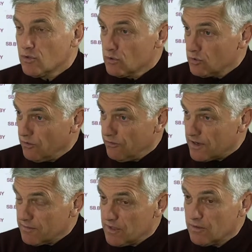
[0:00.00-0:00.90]
кустом
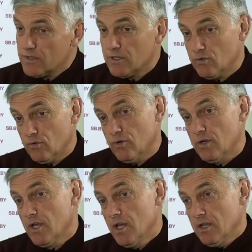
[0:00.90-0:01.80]
формируете,
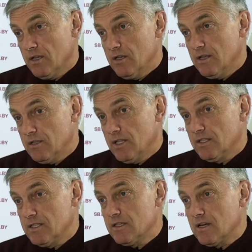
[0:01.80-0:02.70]
то э,
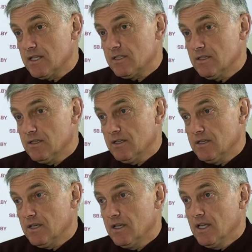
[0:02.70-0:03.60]
надо
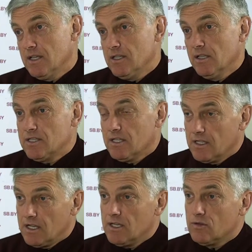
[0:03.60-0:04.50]
стараться делать
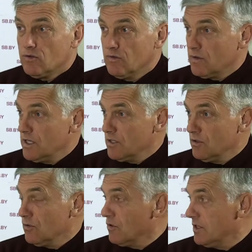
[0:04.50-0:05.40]
однолетнюю,
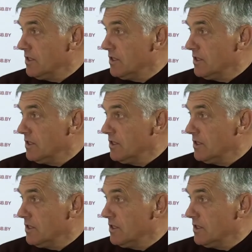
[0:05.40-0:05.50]
двухлетнюю только